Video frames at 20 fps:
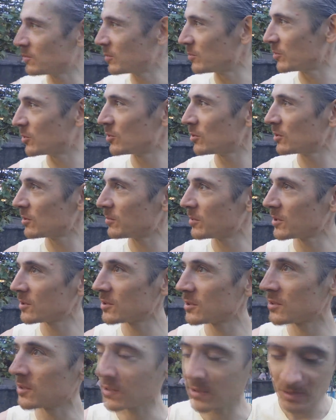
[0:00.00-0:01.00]
Помидоры,
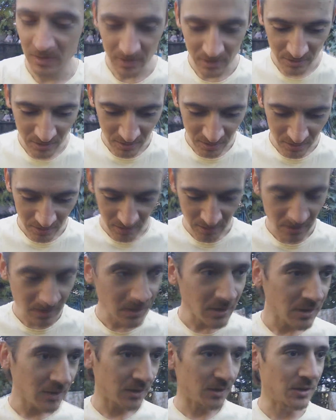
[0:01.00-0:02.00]
перцы,
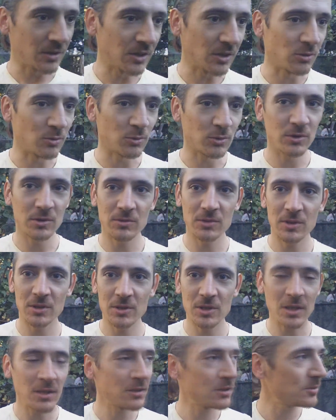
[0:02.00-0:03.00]
какие-то огурцы
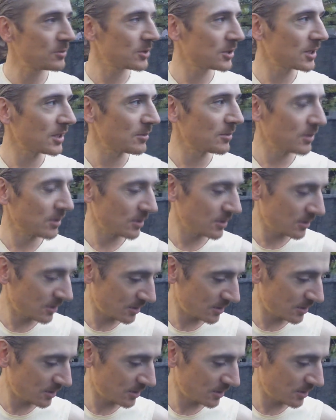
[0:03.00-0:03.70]
встречаются местами.